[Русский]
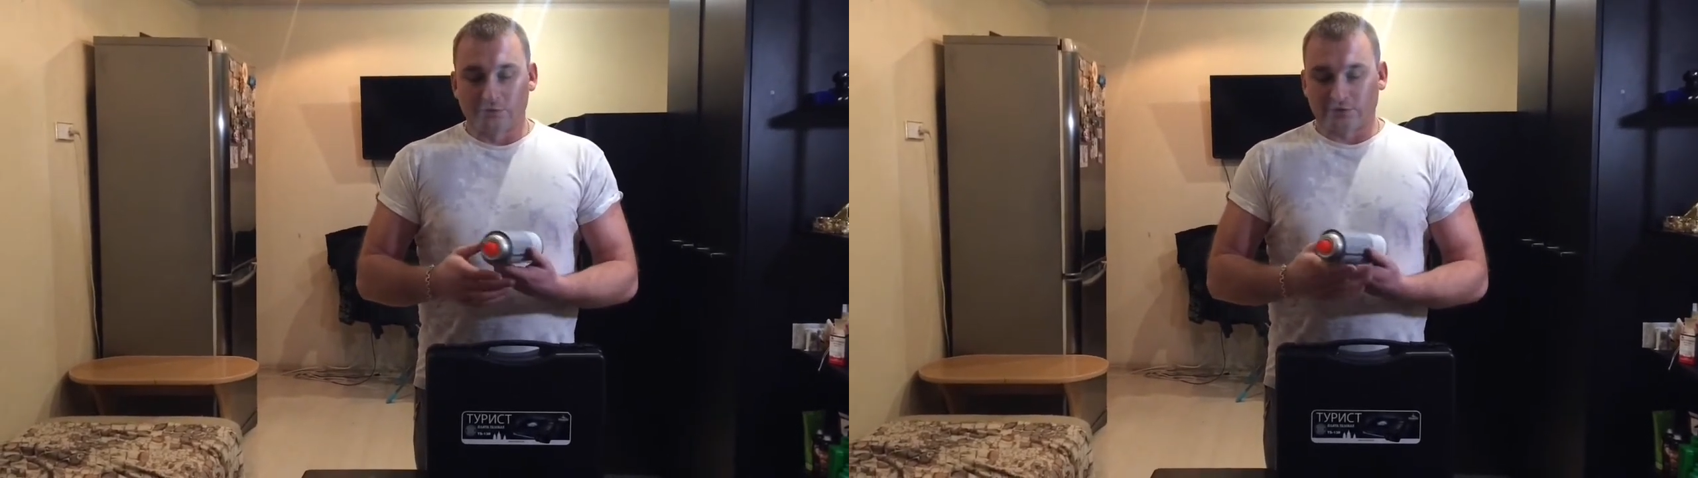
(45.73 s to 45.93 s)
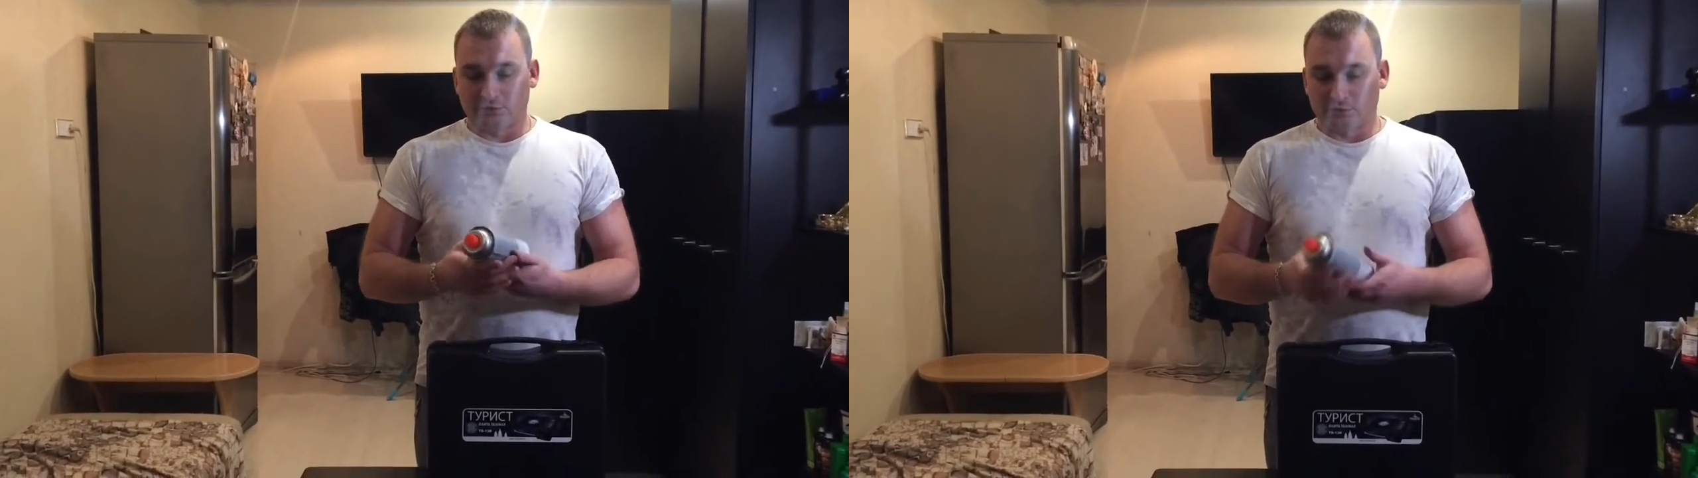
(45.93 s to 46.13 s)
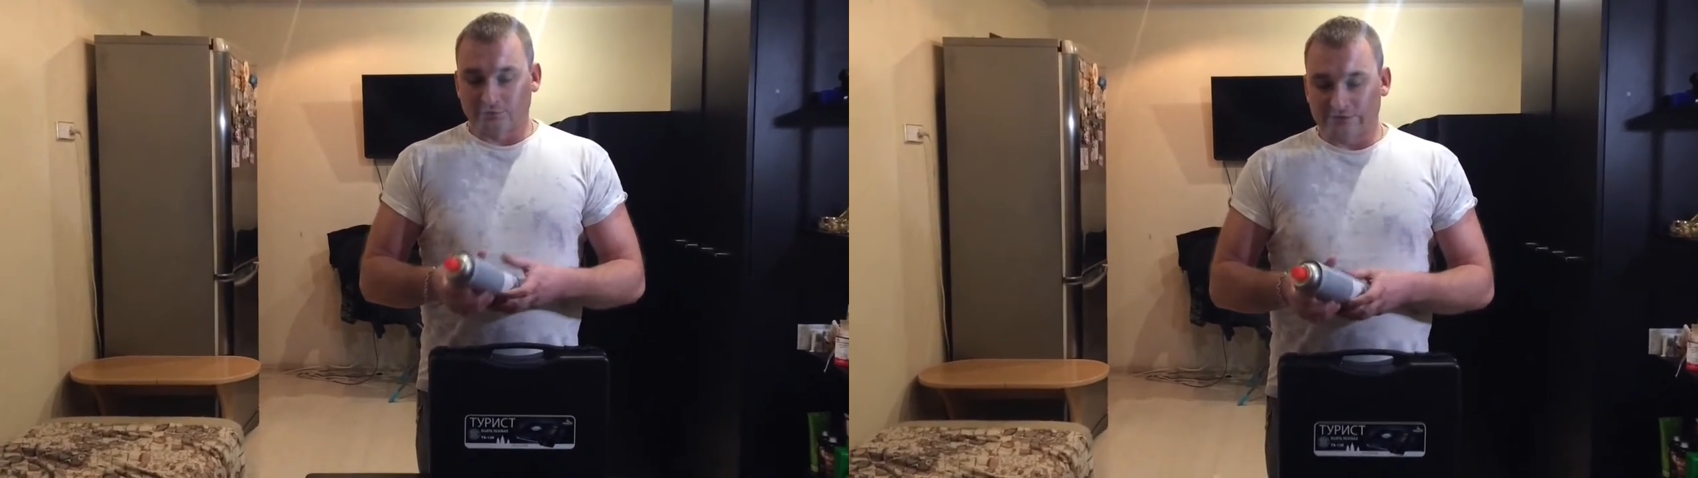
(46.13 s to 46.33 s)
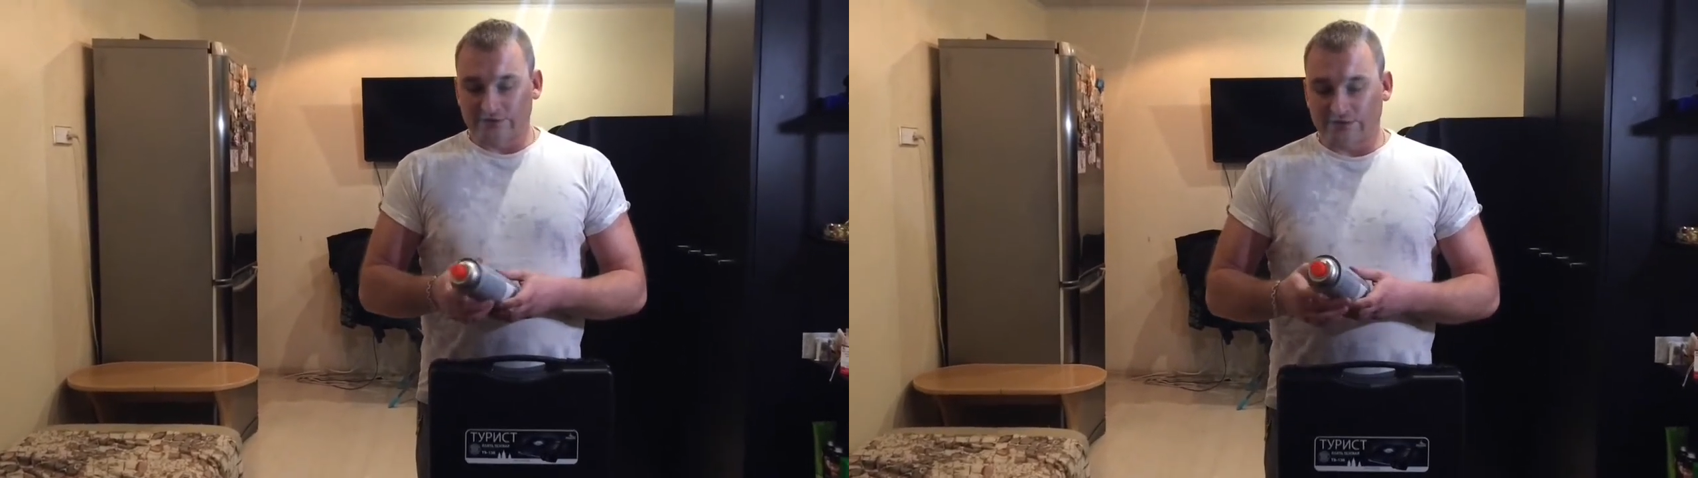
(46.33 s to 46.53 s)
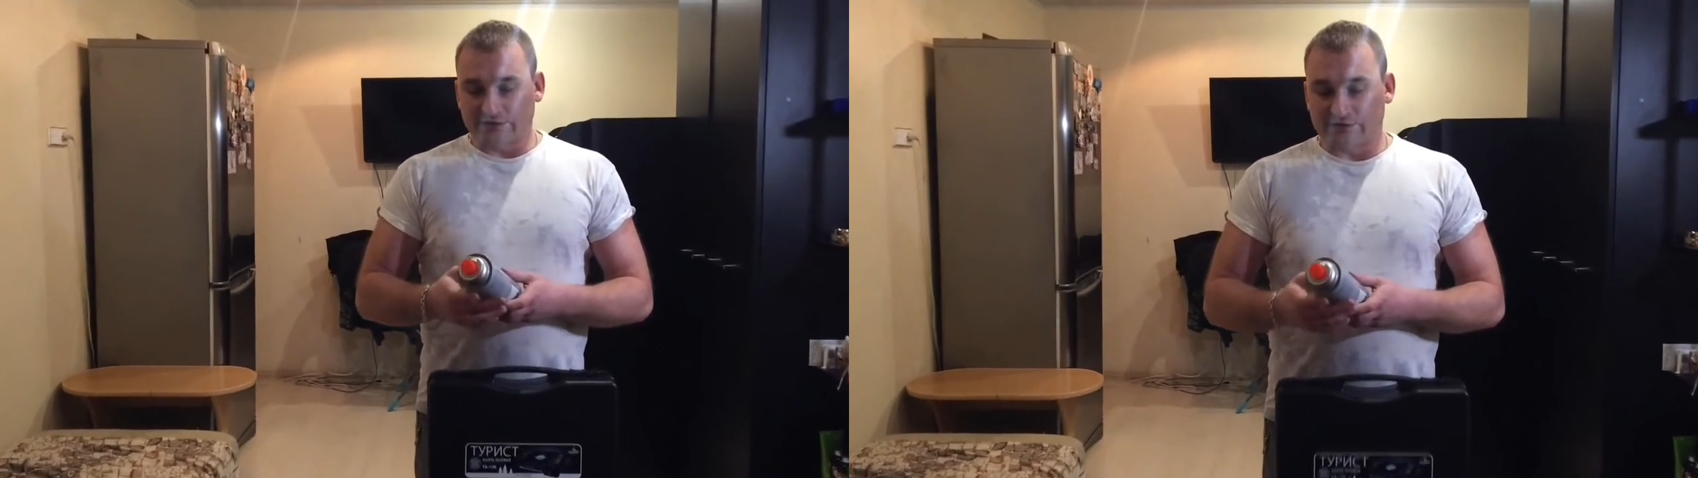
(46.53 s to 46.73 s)
мне должно
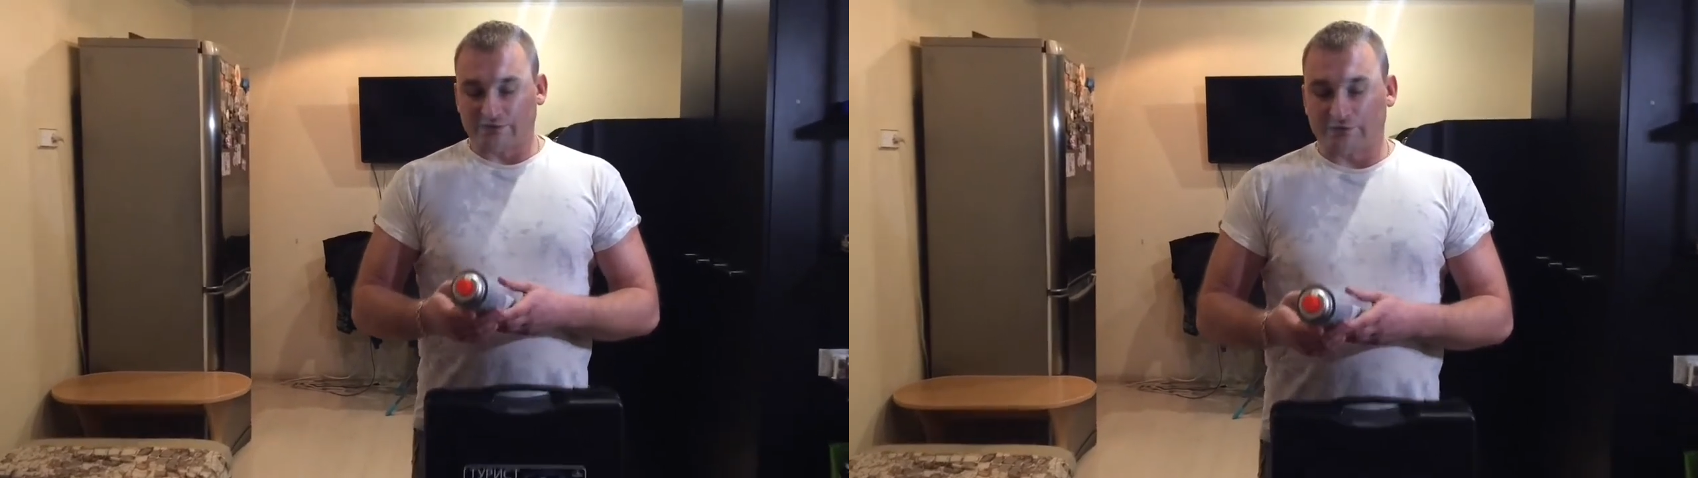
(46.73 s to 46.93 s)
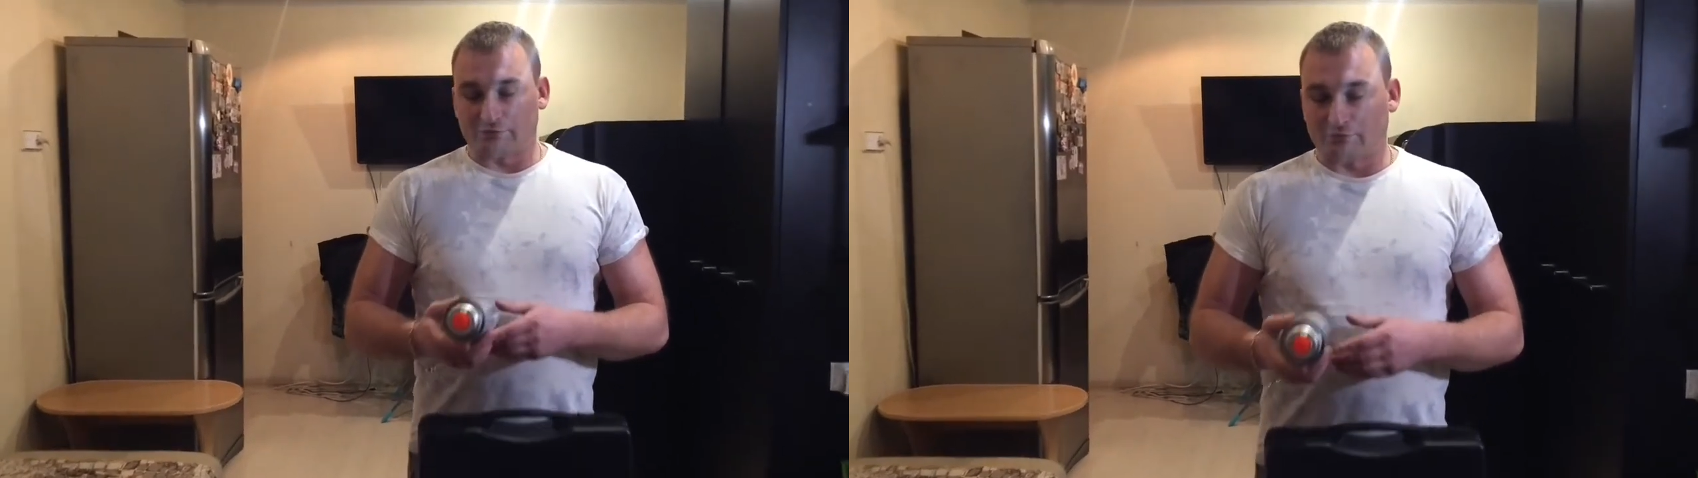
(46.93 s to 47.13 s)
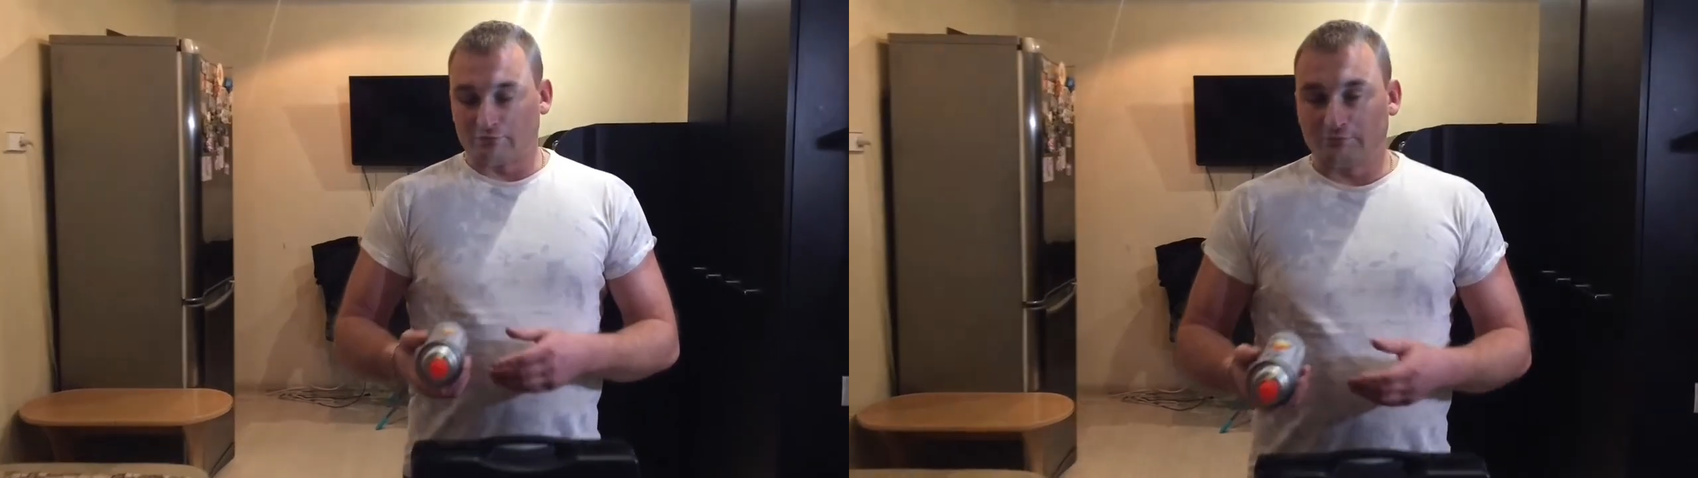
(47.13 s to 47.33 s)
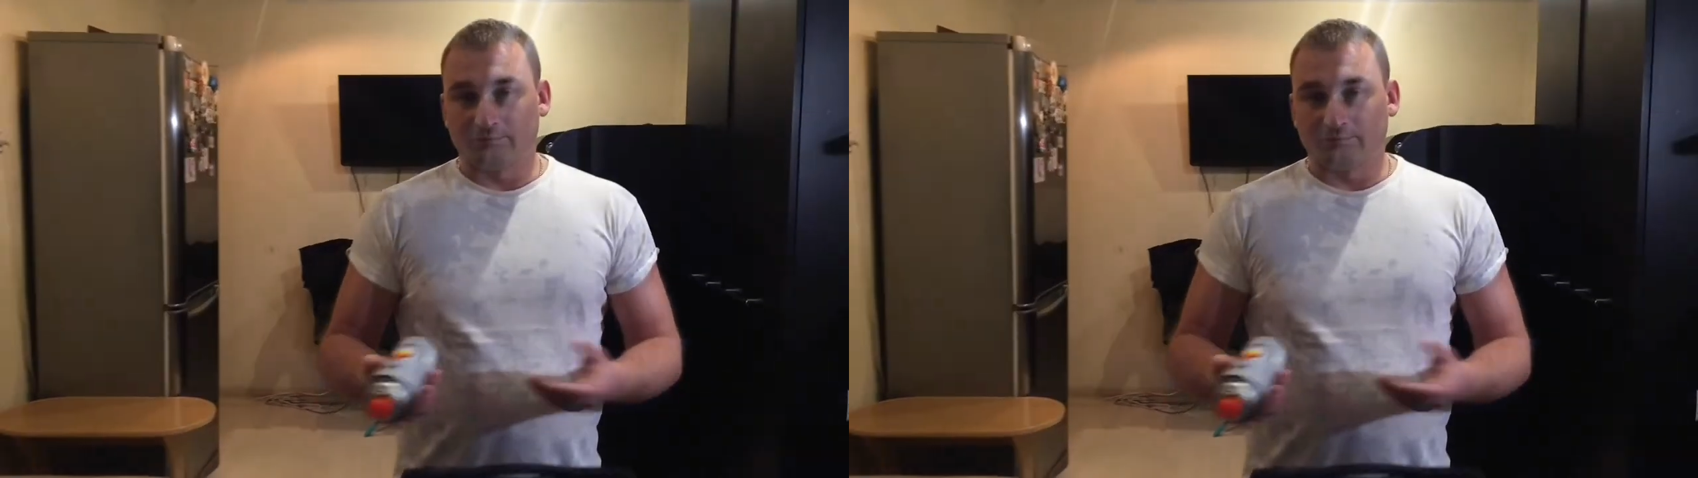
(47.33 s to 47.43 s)
хватить на каденцию.